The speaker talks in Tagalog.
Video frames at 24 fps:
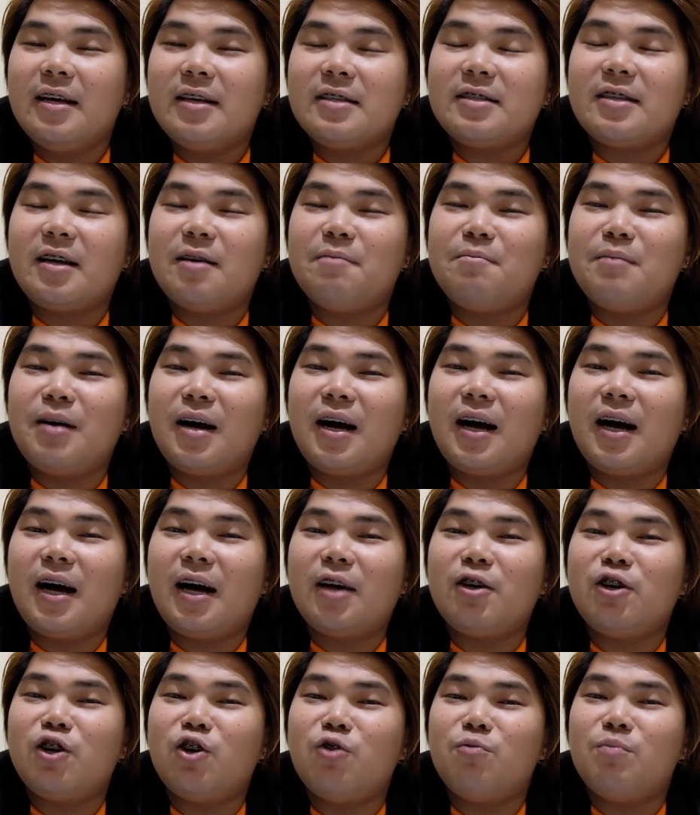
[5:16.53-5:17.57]
Sa
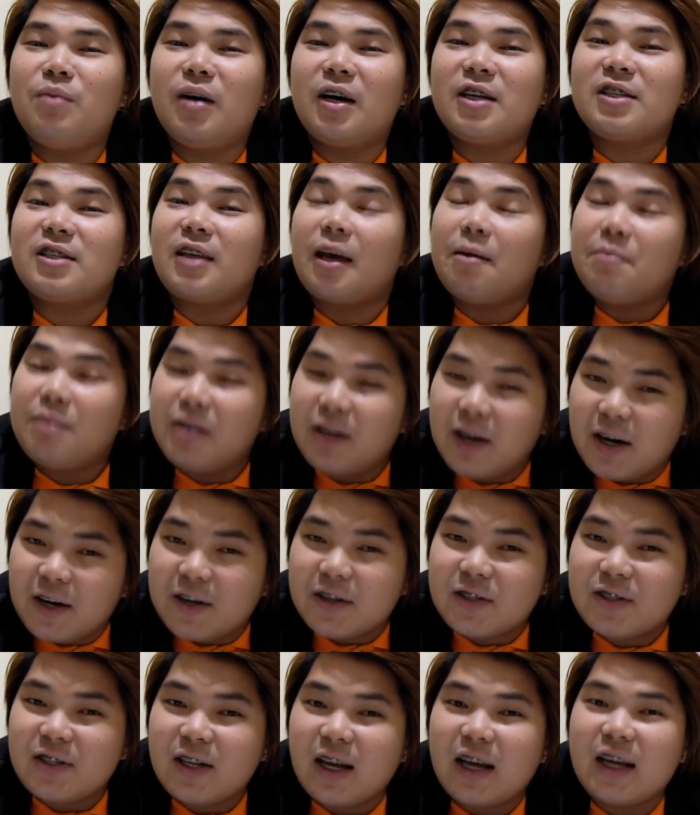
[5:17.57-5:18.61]
mga, you know, mga
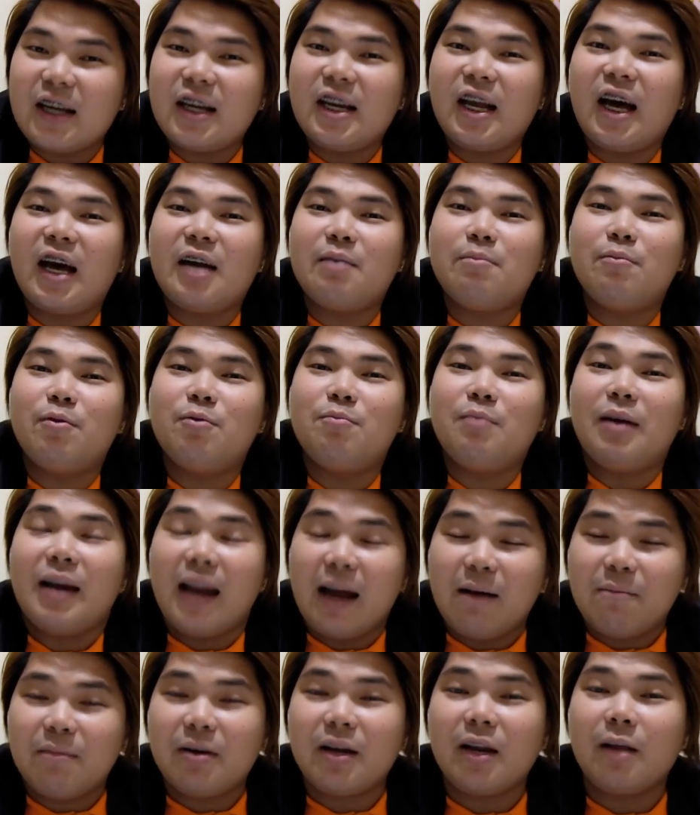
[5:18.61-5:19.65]
seminars na kailangan mong
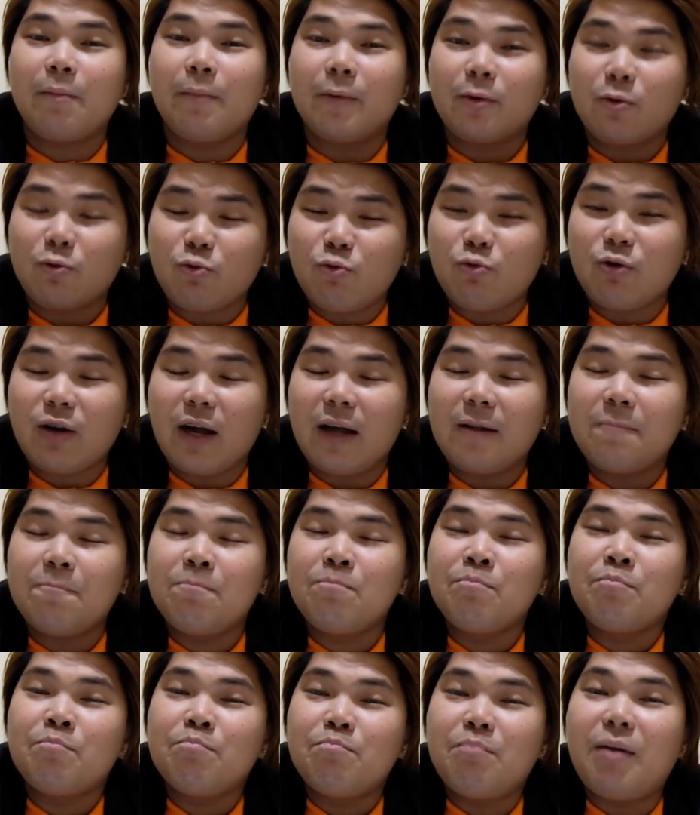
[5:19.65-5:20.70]
malaman at matutunan
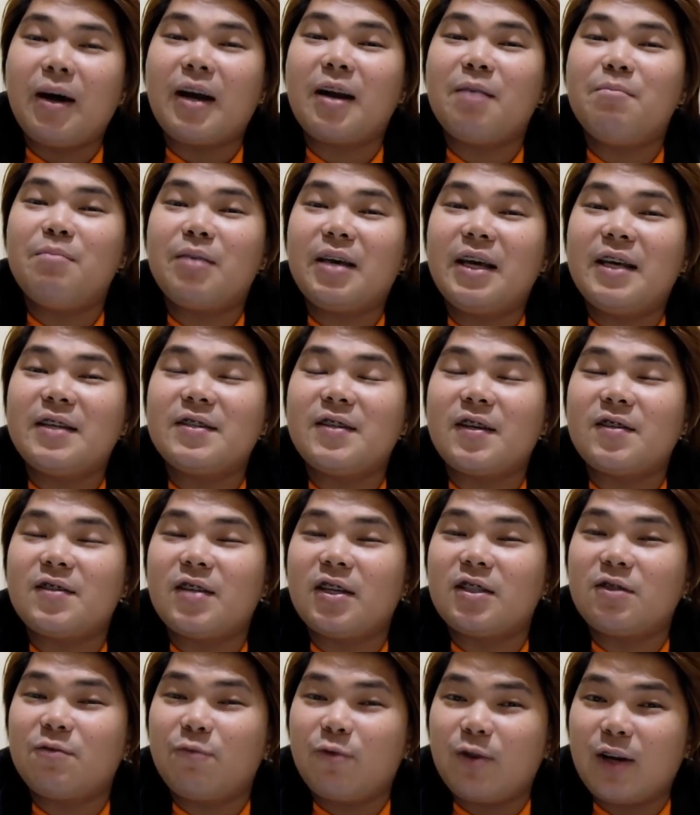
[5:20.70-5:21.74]
para maging
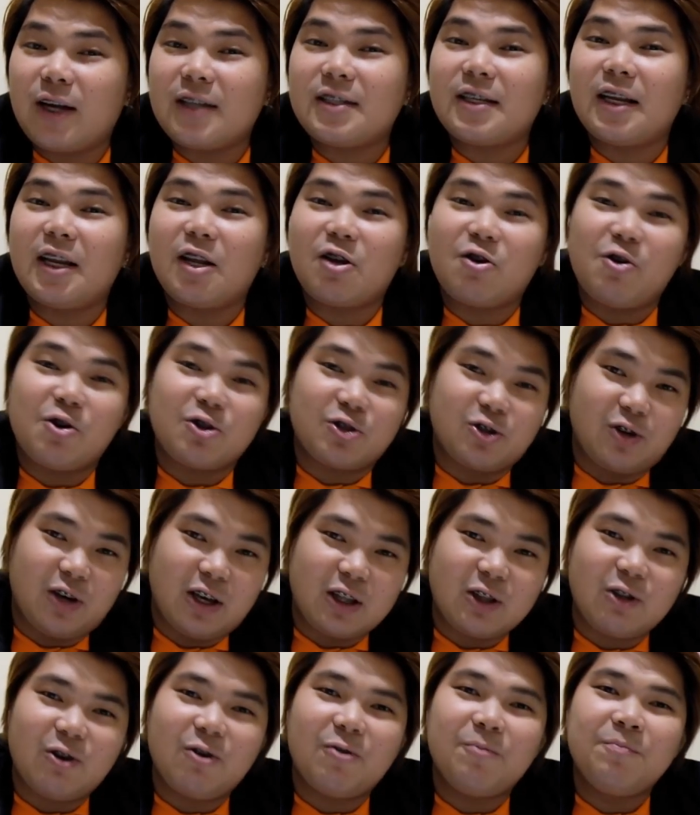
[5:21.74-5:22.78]
successful ka sa negosyong
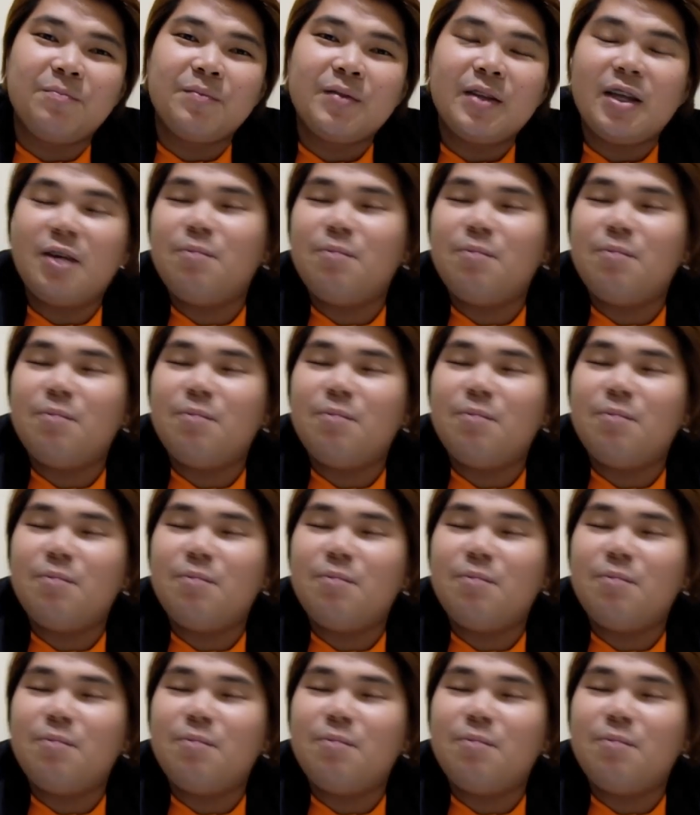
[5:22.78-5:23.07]
ito.